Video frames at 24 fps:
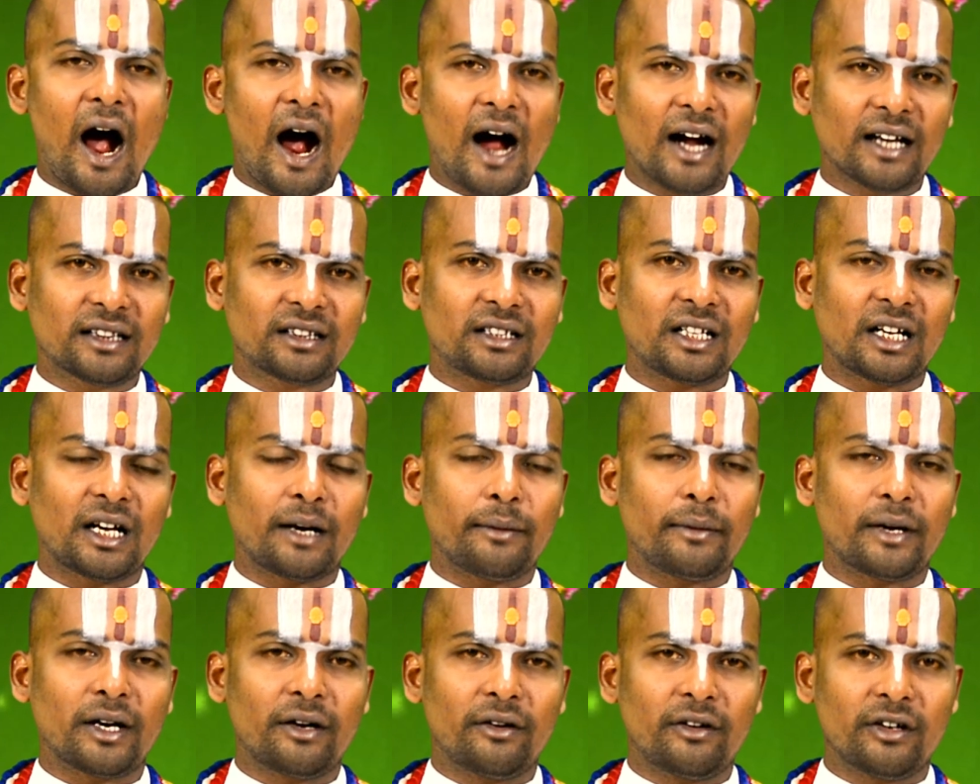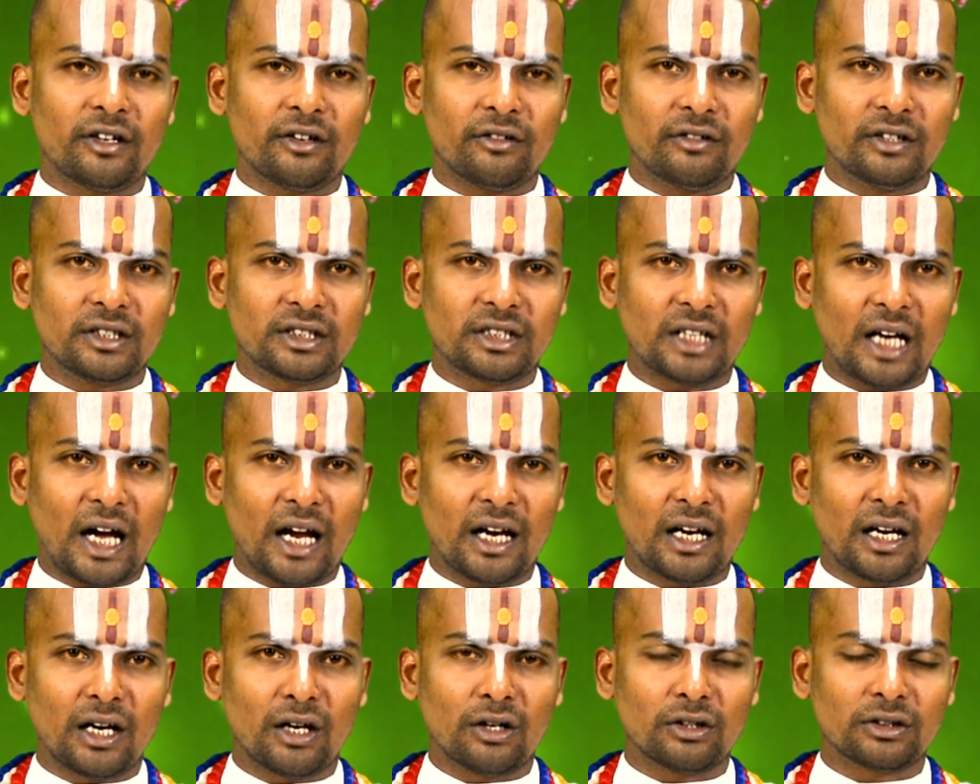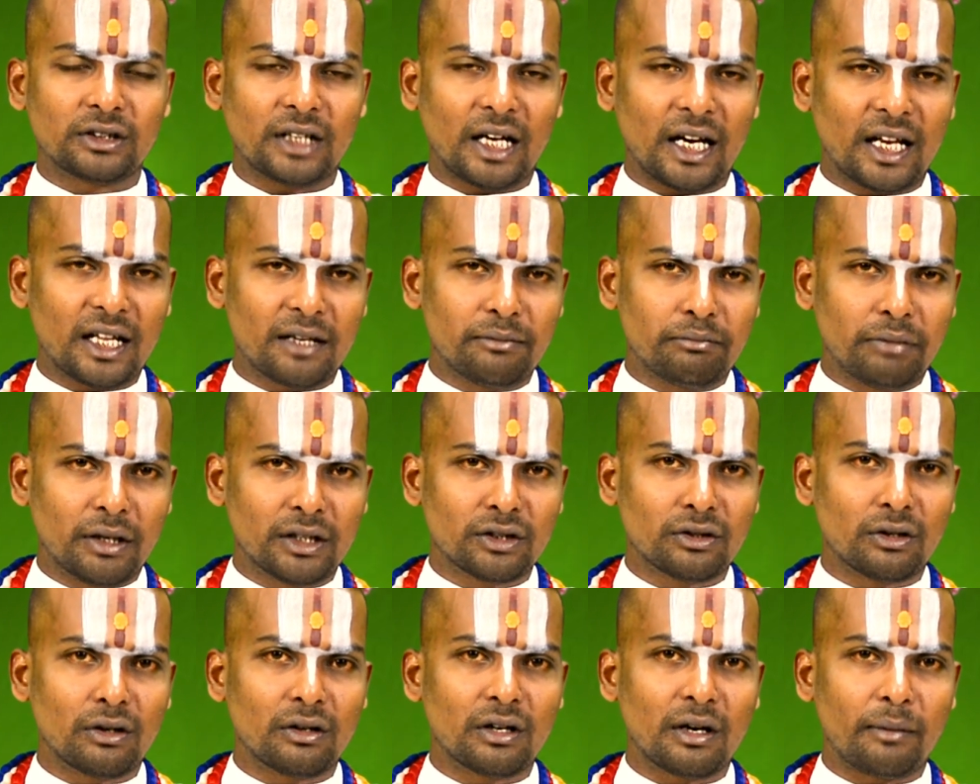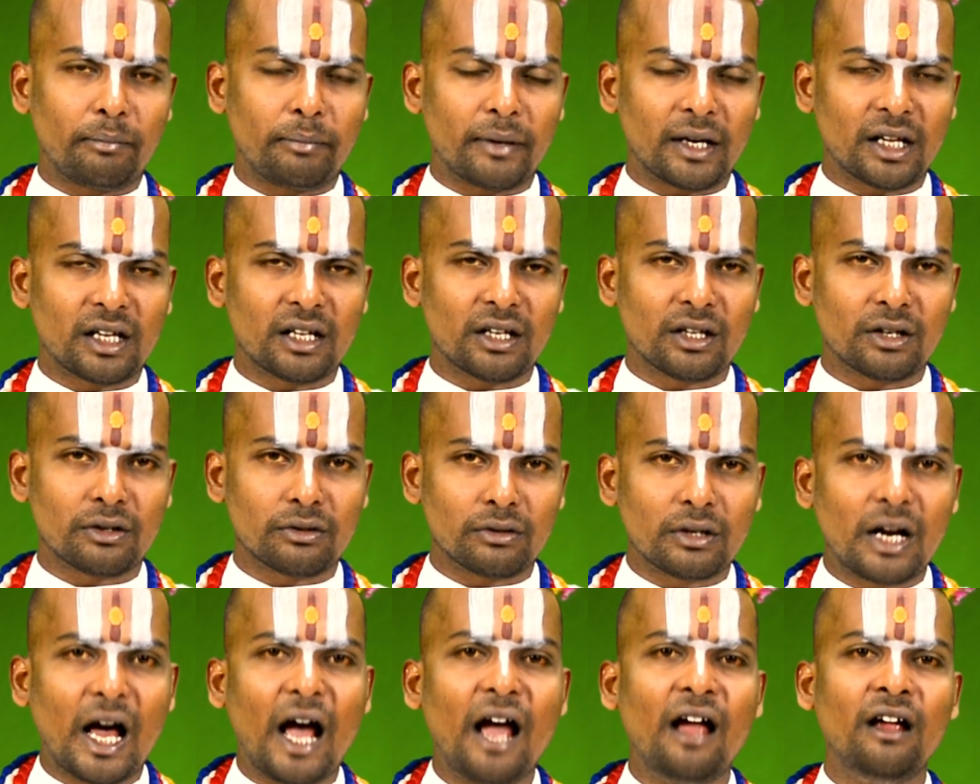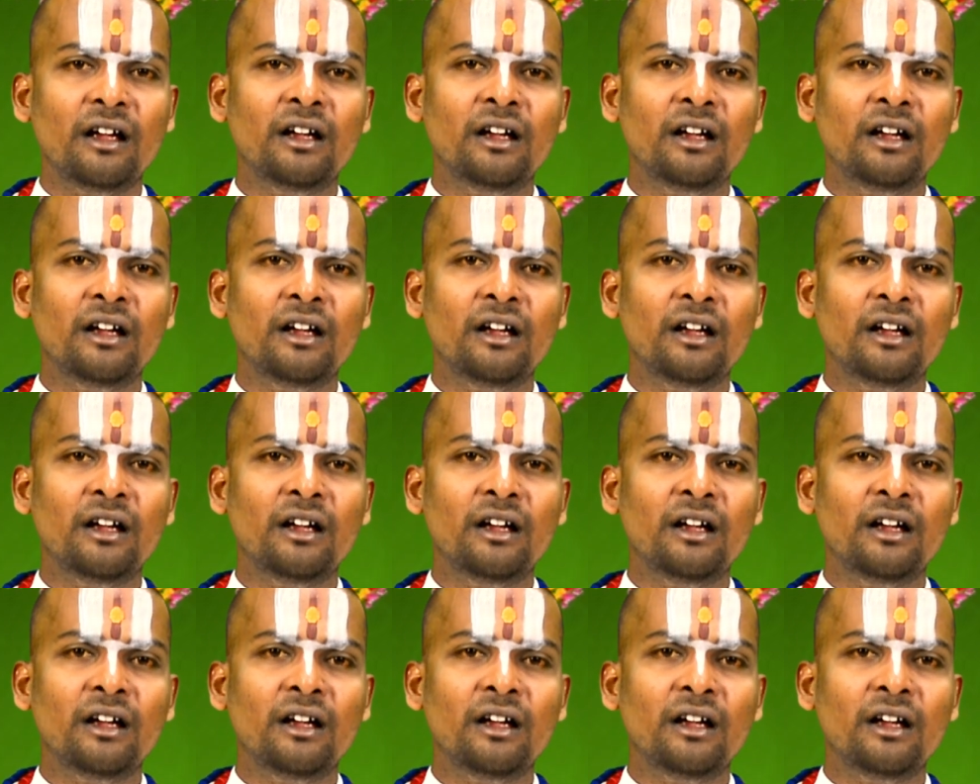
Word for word: ఆర్థికపరమైనటువంటి విషయాలలో చాలా ఇబ్బందులు ఉన్నప్పటికీ కూడా